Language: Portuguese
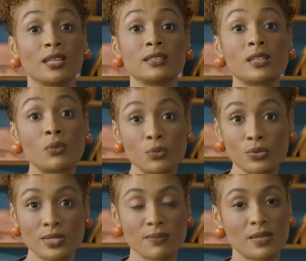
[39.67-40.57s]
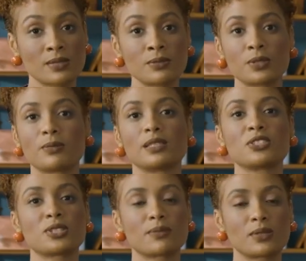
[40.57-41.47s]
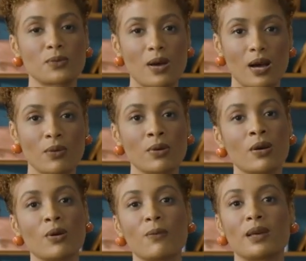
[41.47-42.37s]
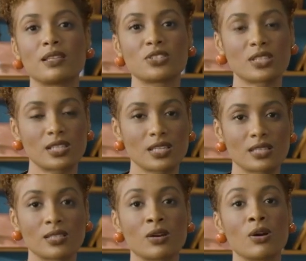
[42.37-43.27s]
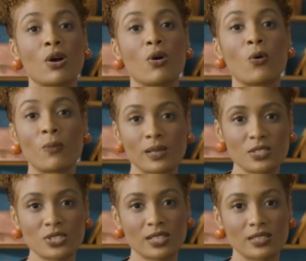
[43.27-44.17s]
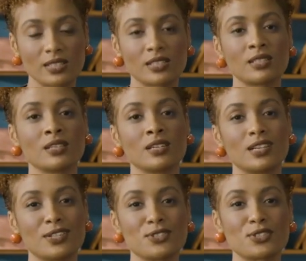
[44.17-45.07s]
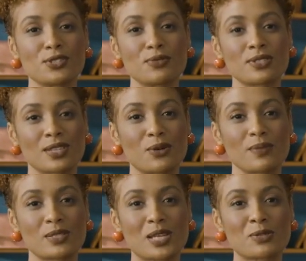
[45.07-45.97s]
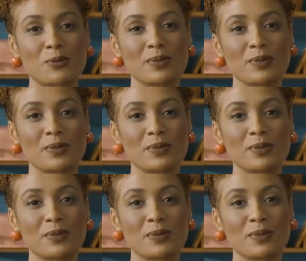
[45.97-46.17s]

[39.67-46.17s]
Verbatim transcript: Então use mesmo que uma lixa manual, uma lixa líquida ou uma lixadeira antes de você começar a sua